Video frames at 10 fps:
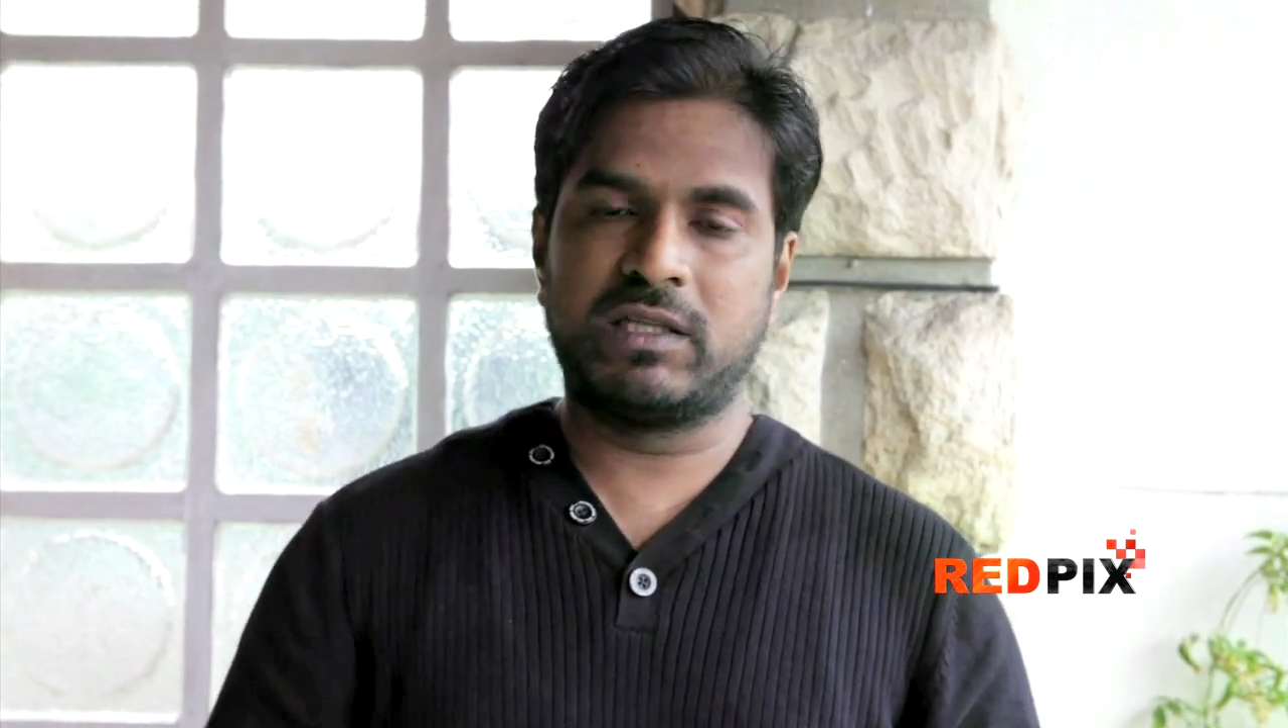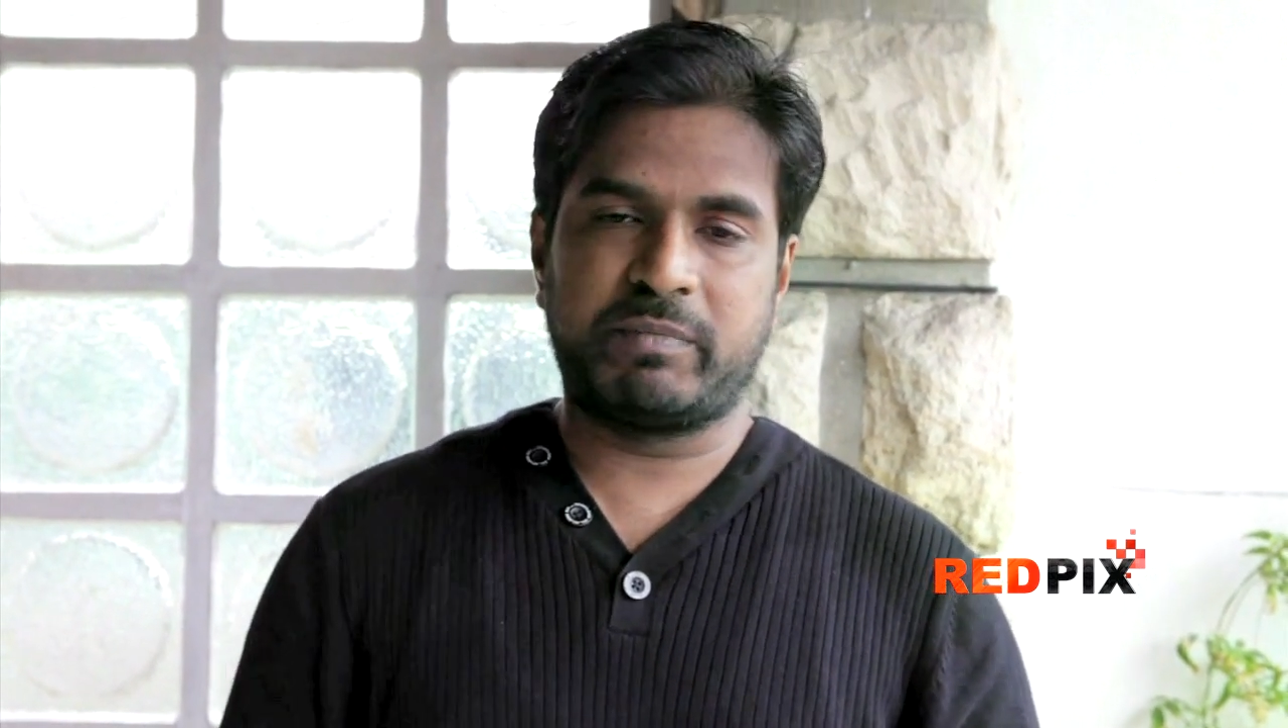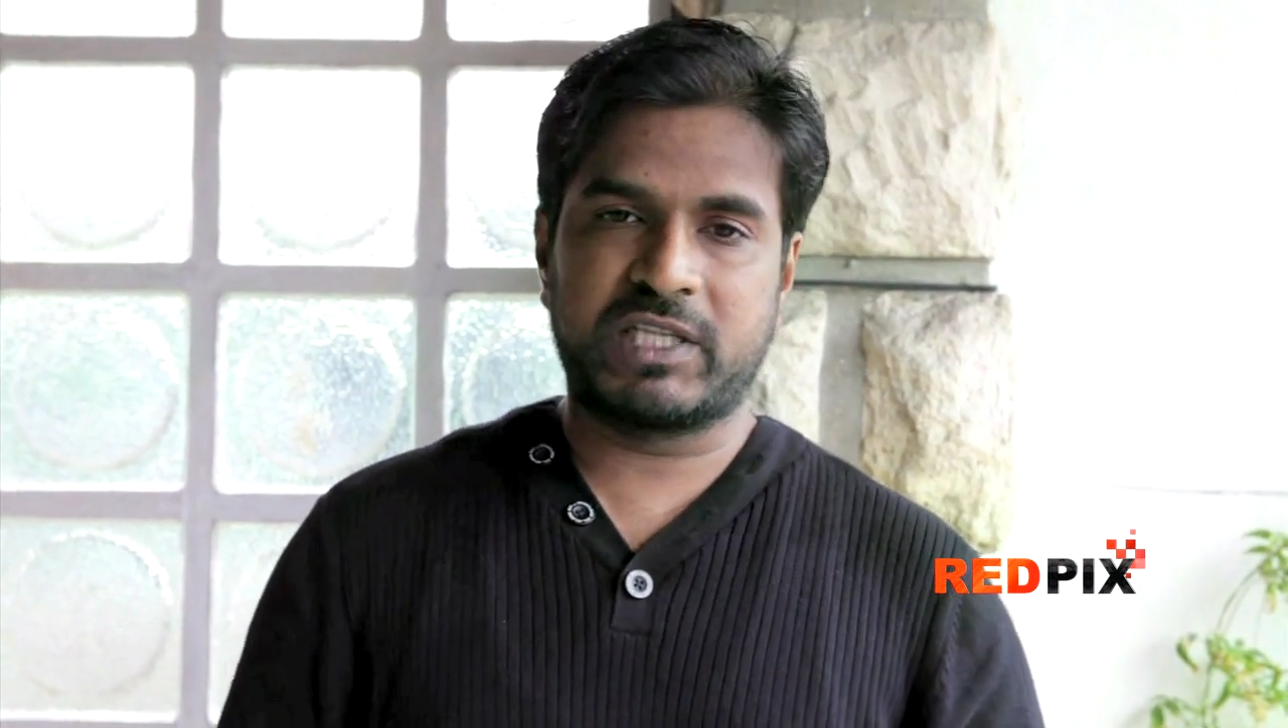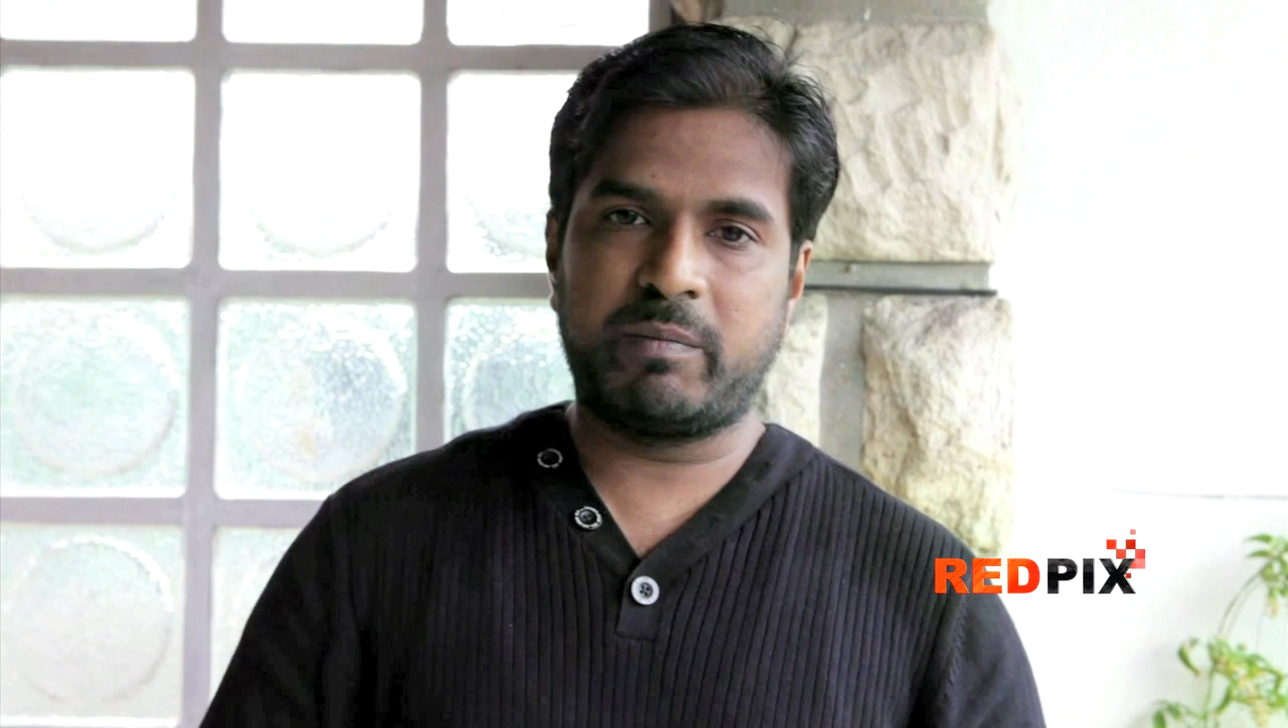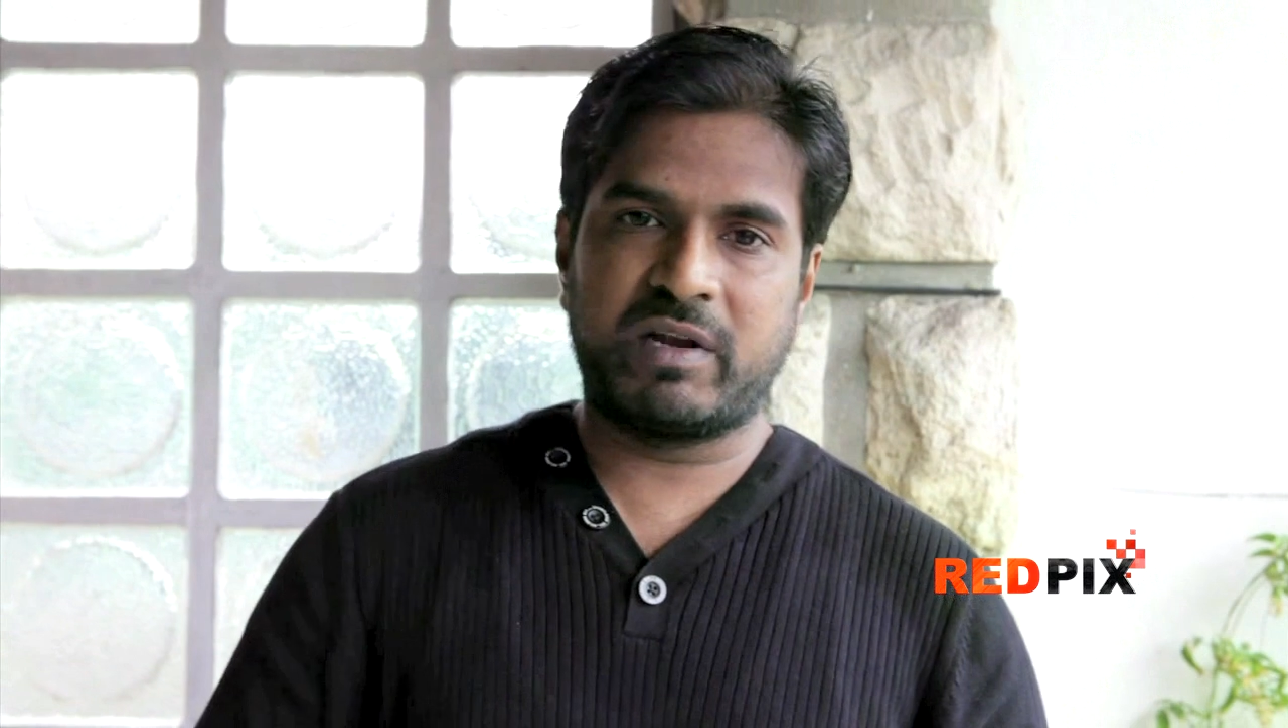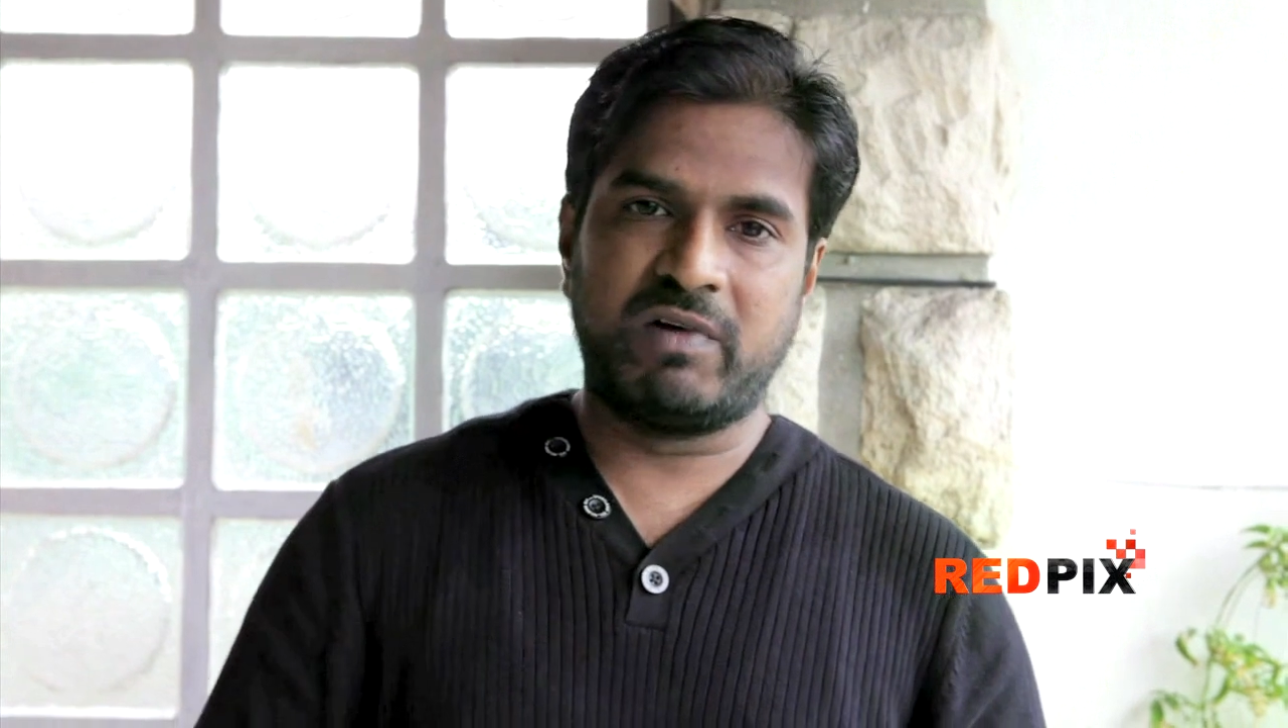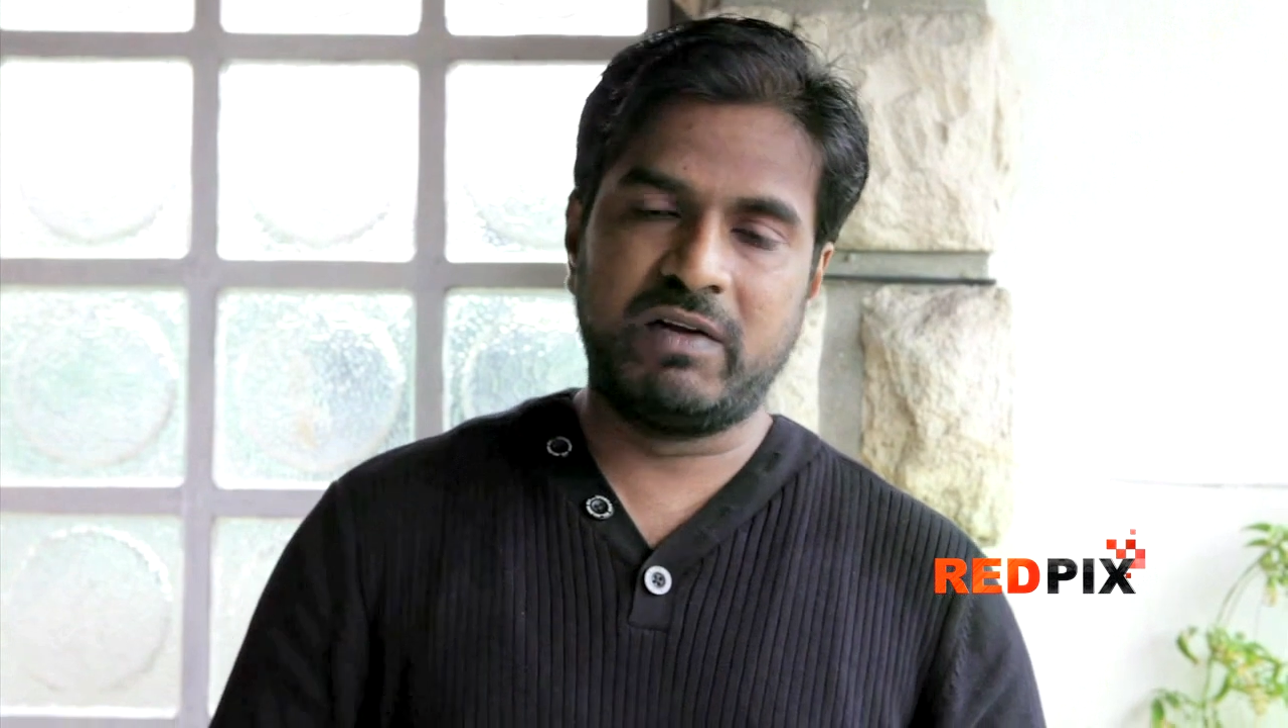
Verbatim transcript: இந்த திரைப்படம்